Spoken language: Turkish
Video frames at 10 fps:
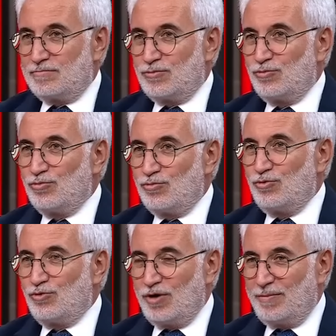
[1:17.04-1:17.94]
vardı.
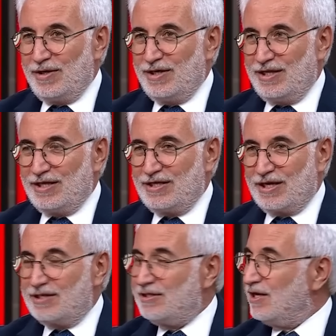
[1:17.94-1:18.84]
Hani. Uygulamayı yani.
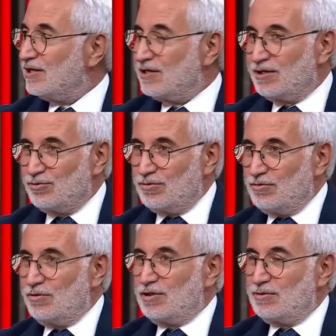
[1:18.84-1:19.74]
destekleyeceğini açıkladı. O,
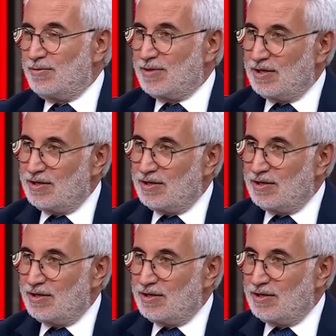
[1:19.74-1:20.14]
o